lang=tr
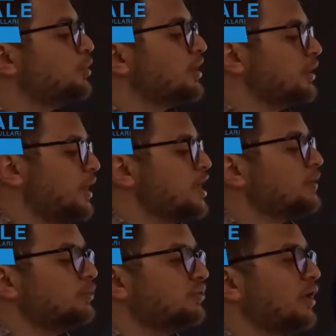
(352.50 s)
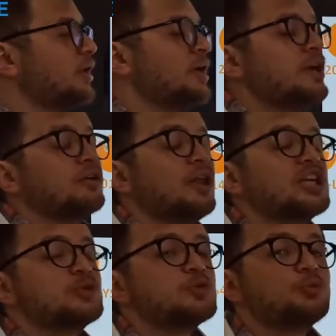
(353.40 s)
ülkedeki eğitim düzeyi
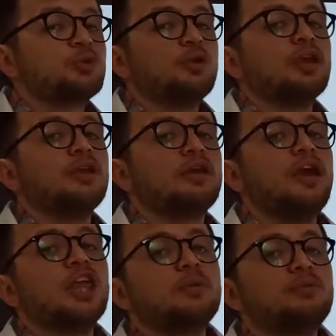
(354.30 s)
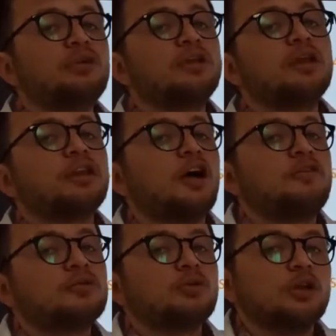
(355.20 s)
gelişmiş bir ülkedeki eğitim düzeyinden daha
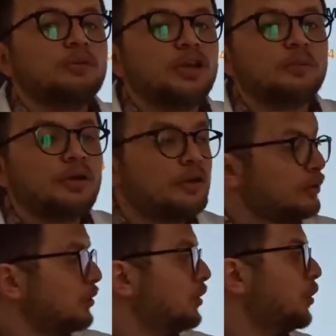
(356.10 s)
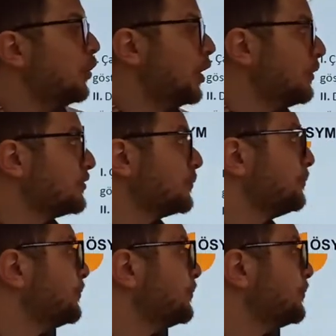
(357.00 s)
fazla olabilir mi? Olamaz.